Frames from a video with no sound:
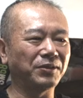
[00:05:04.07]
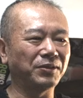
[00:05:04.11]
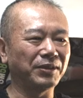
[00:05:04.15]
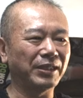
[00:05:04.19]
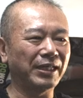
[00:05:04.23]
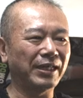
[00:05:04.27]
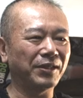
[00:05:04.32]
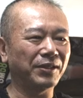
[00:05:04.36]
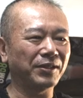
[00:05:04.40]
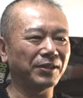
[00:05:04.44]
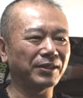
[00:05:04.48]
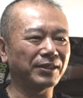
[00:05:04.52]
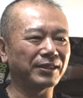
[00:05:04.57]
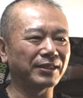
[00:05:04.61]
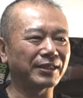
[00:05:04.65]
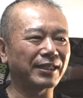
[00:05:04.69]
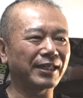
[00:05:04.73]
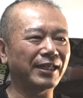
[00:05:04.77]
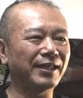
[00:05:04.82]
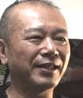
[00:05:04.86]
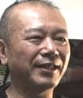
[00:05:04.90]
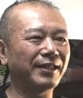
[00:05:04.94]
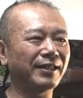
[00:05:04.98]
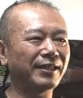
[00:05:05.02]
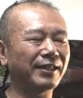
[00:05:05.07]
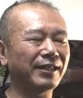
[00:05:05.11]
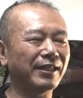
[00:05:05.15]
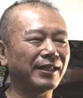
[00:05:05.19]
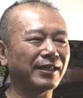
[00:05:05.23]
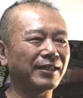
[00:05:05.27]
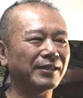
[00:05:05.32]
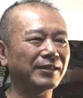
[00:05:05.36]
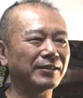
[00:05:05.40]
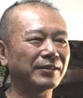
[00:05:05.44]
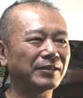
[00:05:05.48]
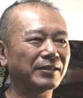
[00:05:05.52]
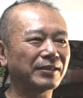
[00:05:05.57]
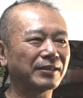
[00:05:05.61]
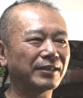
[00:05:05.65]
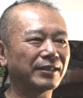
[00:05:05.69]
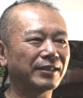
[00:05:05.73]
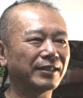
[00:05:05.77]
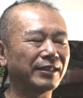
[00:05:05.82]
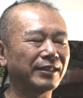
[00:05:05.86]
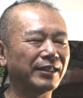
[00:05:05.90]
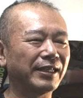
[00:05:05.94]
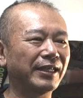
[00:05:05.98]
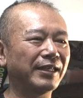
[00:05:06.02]
クが使われた
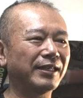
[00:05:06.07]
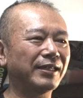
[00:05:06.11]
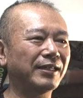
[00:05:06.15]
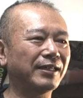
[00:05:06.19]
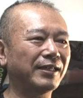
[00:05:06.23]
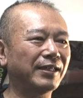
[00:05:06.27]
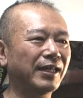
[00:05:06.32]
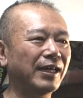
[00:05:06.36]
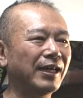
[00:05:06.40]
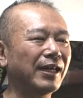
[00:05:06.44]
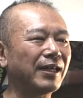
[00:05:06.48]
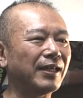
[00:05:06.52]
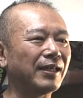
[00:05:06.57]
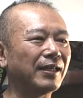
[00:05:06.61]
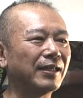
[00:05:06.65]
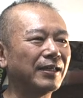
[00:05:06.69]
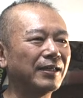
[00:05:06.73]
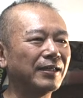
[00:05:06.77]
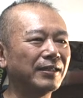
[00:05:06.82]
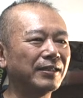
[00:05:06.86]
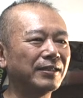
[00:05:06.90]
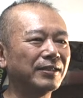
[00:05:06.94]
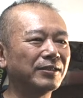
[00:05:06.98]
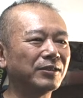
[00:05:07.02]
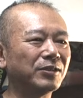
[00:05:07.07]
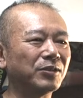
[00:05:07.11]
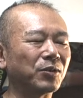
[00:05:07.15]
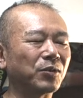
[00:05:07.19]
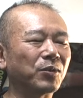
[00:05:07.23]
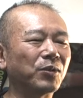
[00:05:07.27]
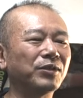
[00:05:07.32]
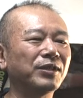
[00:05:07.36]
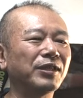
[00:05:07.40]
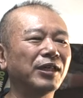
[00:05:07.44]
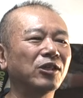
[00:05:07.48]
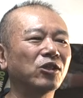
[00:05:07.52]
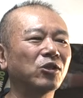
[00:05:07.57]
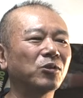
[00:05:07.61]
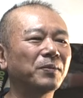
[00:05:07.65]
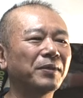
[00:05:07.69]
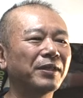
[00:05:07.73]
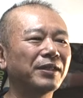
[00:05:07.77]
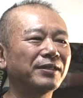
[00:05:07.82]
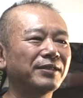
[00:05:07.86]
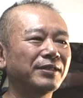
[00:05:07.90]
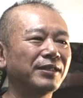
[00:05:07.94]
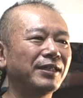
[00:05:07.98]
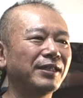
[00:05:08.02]
結果、そこに
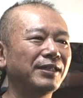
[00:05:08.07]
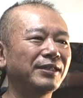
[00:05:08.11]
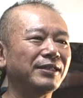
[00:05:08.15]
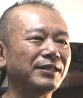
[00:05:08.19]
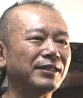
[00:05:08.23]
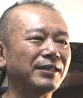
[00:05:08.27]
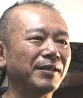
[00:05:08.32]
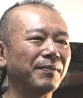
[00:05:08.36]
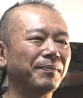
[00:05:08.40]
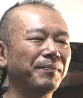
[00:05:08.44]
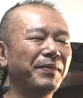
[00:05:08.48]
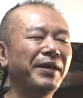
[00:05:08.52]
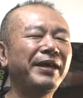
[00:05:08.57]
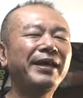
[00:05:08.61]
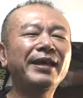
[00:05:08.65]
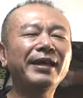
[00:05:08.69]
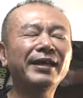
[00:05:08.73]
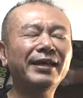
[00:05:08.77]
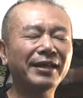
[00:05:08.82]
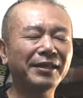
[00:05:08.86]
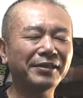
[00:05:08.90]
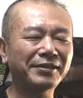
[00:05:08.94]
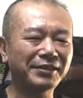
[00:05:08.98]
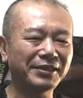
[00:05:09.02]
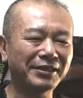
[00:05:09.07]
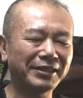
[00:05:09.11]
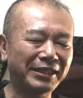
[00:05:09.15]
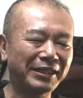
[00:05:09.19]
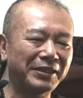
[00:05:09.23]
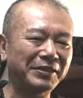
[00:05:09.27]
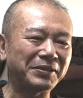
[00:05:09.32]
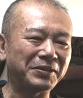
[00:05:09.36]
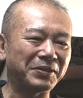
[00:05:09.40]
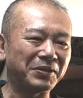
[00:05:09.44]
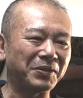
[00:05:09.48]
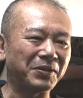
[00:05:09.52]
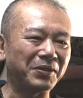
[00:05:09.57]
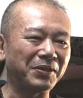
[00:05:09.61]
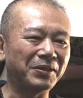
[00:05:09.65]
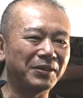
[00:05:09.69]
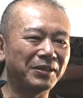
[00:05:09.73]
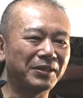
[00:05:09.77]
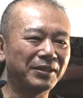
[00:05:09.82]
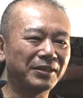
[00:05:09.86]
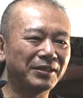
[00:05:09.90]
アドバンテージが明確にあると